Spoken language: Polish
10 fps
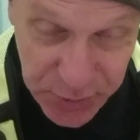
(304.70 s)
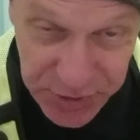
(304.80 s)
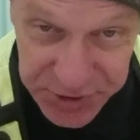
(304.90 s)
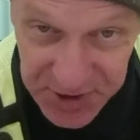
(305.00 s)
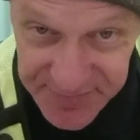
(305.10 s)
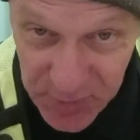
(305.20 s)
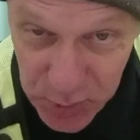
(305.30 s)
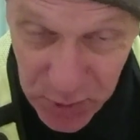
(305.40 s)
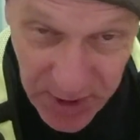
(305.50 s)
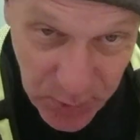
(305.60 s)
i się w
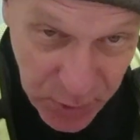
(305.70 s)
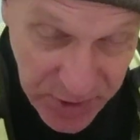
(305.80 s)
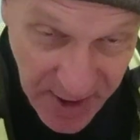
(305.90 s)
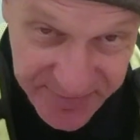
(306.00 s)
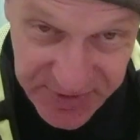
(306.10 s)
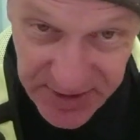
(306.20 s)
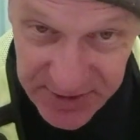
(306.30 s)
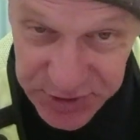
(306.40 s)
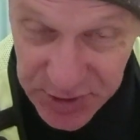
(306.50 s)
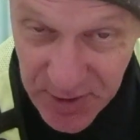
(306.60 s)
ogóle
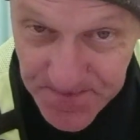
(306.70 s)
ujawniać.